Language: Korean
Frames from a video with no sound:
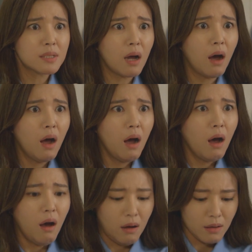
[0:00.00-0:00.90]
맞다.
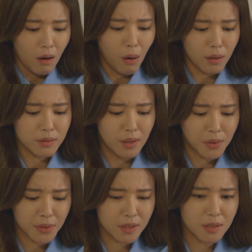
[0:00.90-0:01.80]
아내
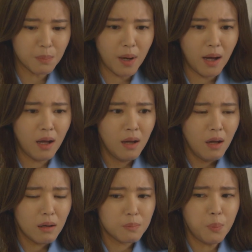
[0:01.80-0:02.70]
정신 좀 봐.
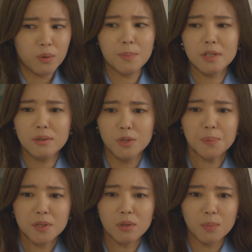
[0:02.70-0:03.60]
보람이 그룹
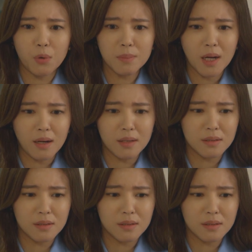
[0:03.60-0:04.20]
스터디 모임 가야